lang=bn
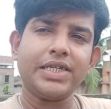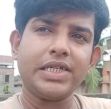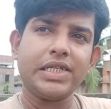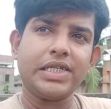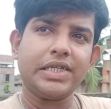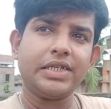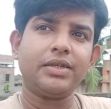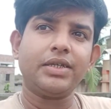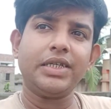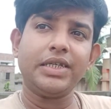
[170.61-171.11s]

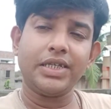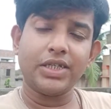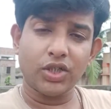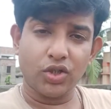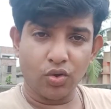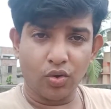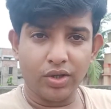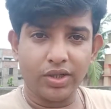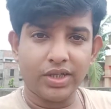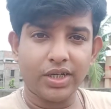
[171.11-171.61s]
যে নিজের
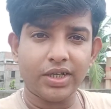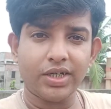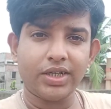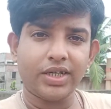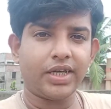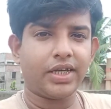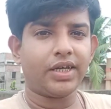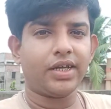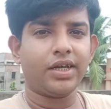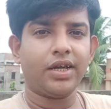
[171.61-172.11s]

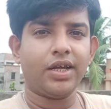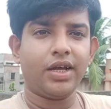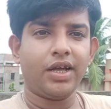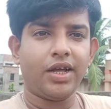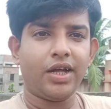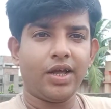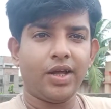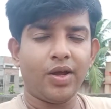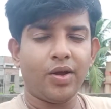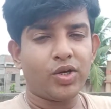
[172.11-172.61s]
সন্তানকে
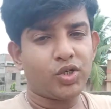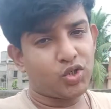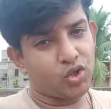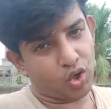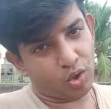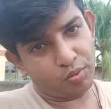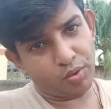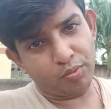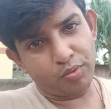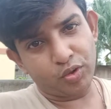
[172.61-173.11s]

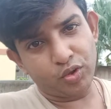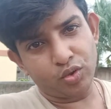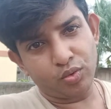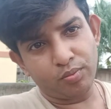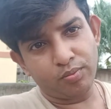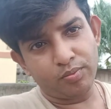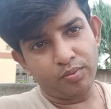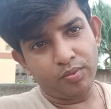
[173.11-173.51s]
সর্বপ্রথম